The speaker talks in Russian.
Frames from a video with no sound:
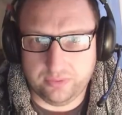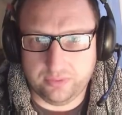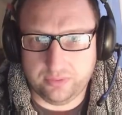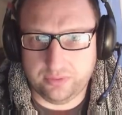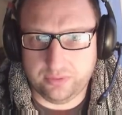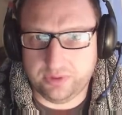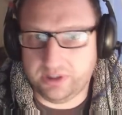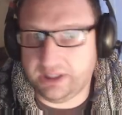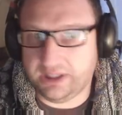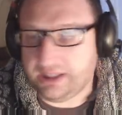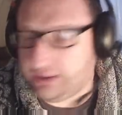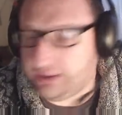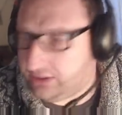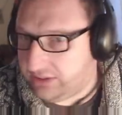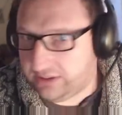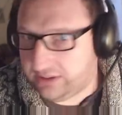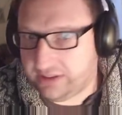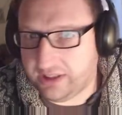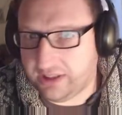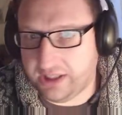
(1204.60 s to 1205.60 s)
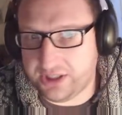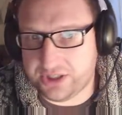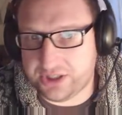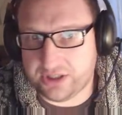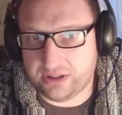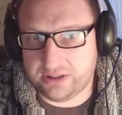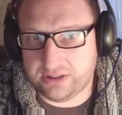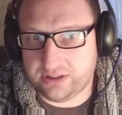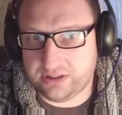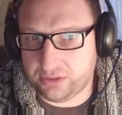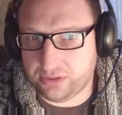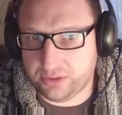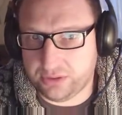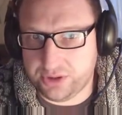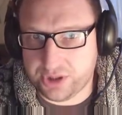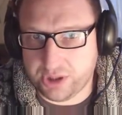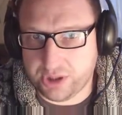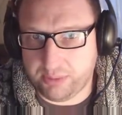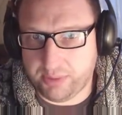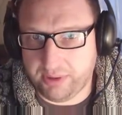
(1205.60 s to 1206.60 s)
Да, Тань,
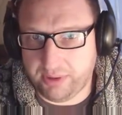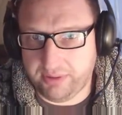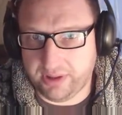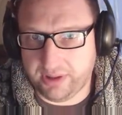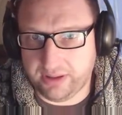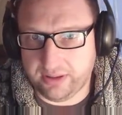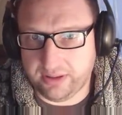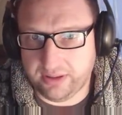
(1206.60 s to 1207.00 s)
Сонечка, привет.